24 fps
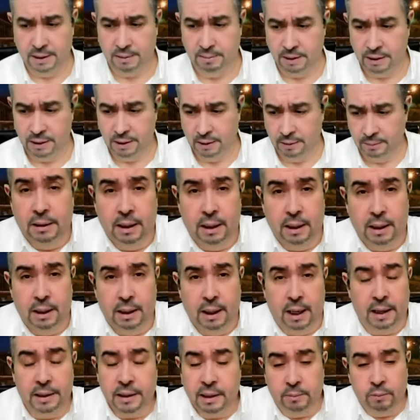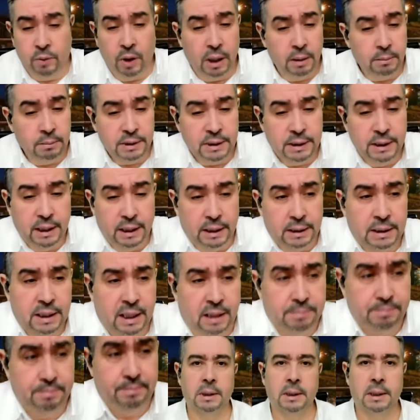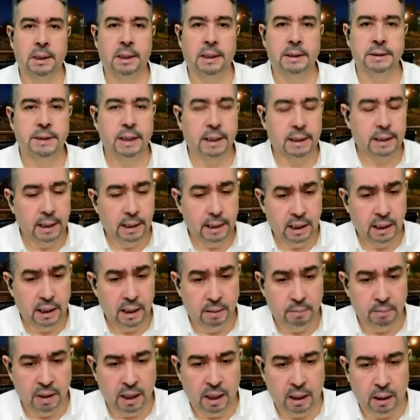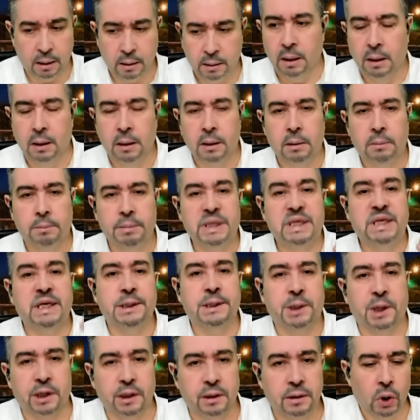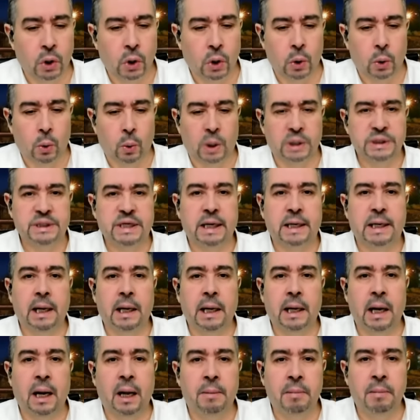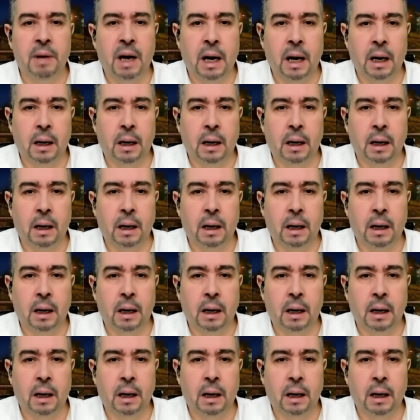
ما كان هذا محمد العقاب تكلم بصدق وتكلم